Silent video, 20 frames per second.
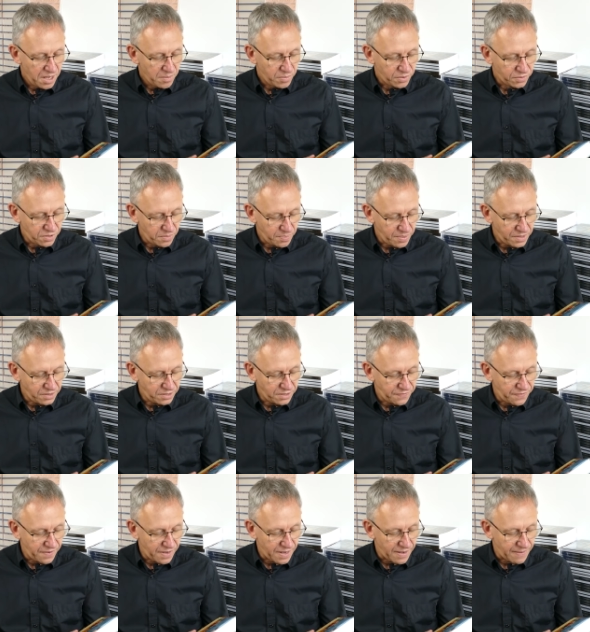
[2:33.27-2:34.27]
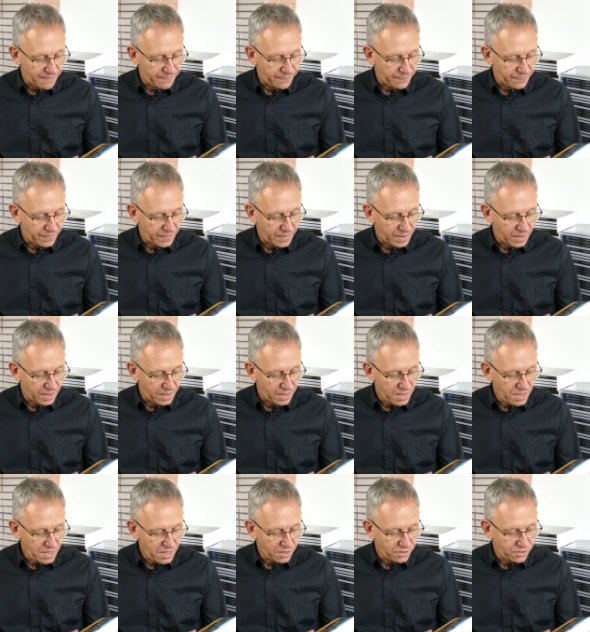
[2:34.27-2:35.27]
Proszę Państwa, mm,
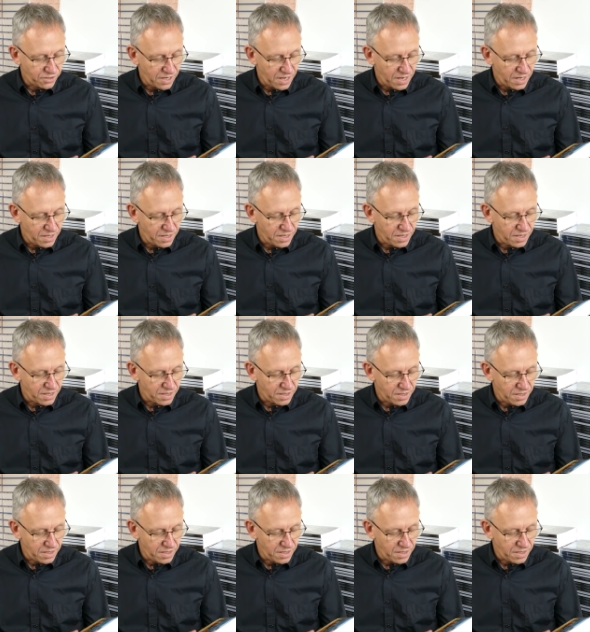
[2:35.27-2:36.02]
jeżeli